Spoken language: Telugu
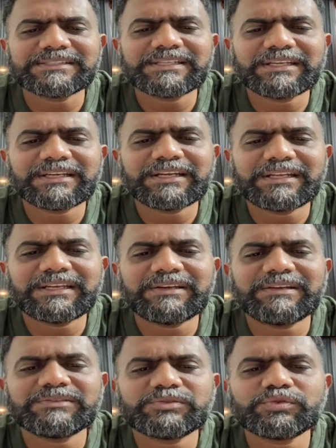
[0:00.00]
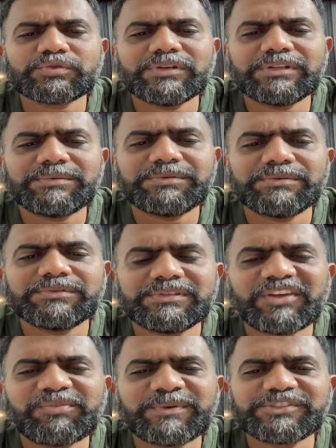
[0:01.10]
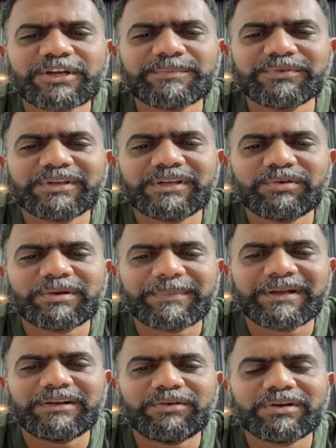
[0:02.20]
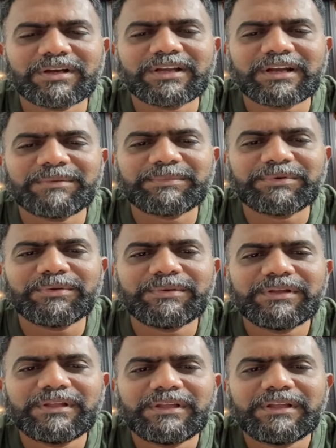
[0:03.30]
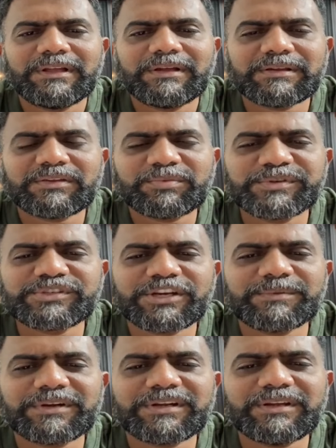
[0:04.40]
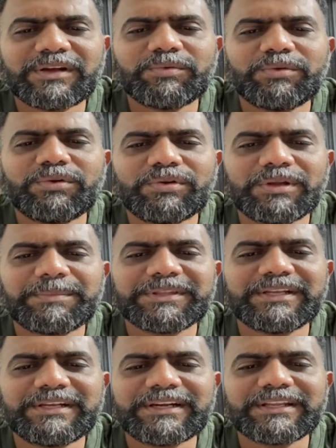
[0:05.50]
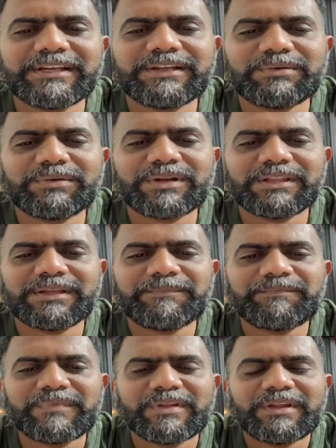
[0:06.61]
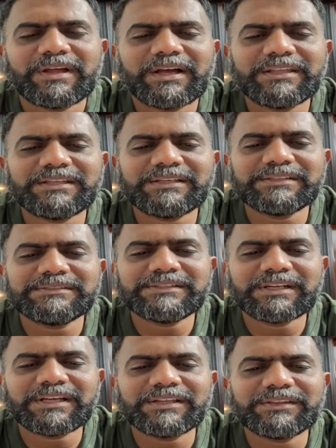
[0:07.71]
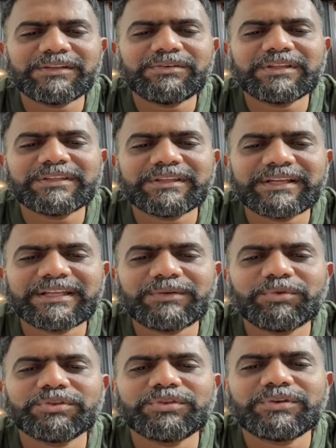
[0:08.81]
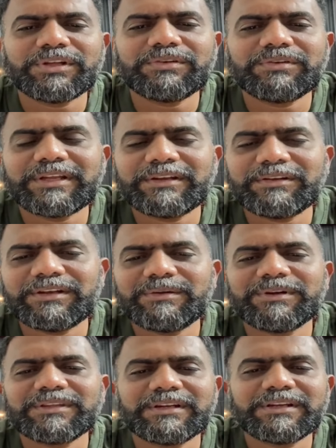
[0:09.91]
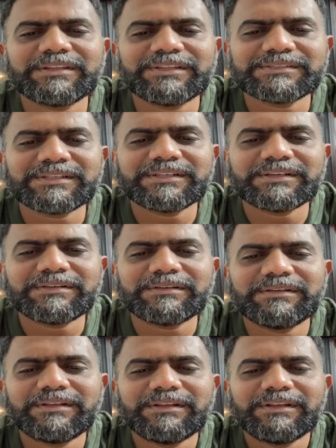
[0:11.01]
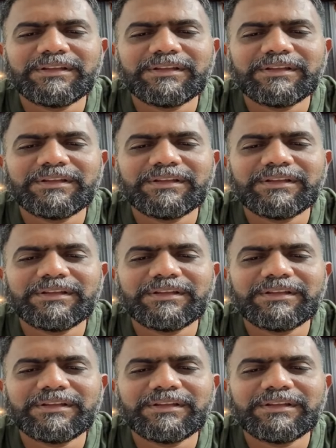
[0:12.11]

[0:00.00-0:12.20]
రాజకీయంగానే చూసుకోలేదు ఇప్పుడు ఎఫ్పి షాప్స్ ఉన్నాయి ఒక పల్లెలో ఒక గ్రామంలో ఎఫ్పి షాప్ అంటే ఆ ఊర్లో ఉన్న పెద్ద లీడర్ దగ్గరకు ఉంటుంది అది జనాలందరూ అతని దగ్గరికి పోతుంటారు లైన్లో నిలబడుతుంటారు తెస్తుంటారు